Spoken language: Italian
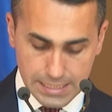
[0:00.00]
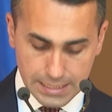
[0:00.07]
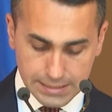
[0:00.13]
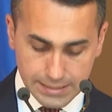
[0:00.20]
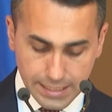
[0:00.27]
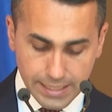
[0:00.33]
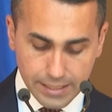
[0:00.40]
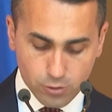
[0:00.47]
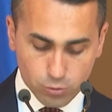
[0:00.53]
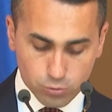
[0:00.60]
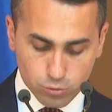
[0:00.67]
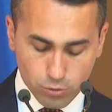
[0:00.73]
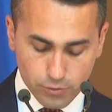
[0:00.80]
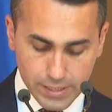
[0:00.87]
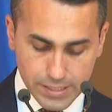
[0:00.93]
delle
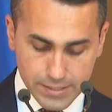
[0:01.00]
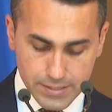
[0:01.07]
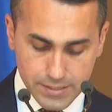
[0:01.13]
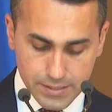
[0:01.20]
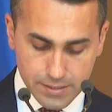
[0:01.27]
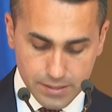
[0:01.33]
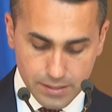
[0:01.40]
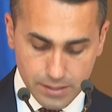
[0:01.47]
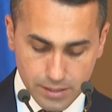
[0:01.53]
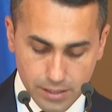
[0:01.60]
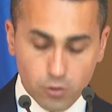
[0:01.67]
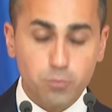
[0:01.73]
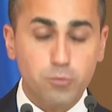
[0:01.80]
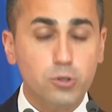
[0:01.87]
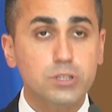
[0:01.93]
controversie e
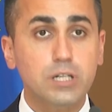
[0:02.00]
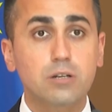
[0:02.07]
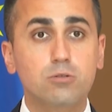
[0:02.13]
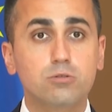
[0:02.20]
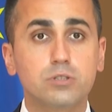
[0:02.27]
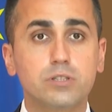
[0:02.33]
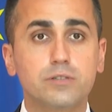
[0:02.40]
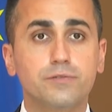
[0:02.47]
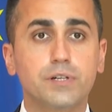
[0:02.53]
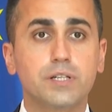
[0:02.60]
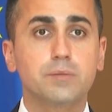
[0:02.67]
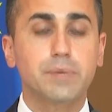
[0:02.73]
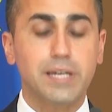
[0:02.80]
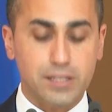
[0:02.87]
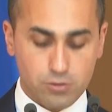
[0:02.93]
un modello di
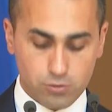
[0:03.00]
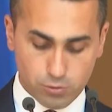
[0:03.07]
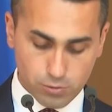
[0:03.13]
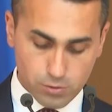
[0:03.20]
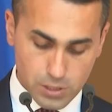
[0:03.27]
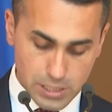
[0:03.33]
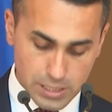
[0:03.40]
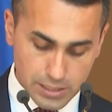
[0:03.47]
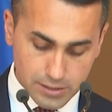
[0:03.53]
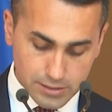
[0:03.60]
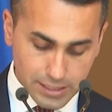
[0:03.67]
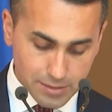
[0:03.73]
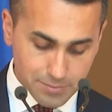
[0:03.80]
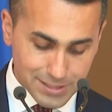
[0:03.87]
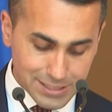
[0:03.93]
riferimento in
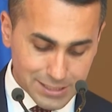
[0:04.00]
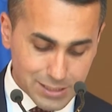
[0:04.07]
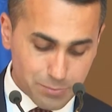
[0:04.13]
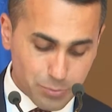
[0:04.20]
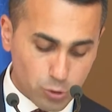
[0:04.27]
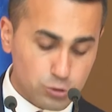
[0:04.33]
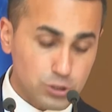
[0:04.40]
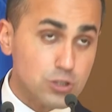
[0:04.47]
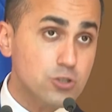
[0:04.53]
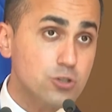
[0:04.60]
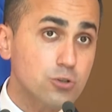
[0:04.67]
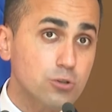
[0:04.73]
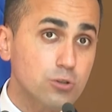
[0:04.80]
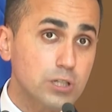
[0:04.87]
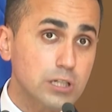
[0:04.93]
termini di
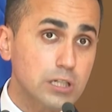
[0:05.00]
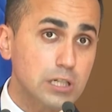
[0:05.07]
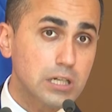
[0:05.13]
protezione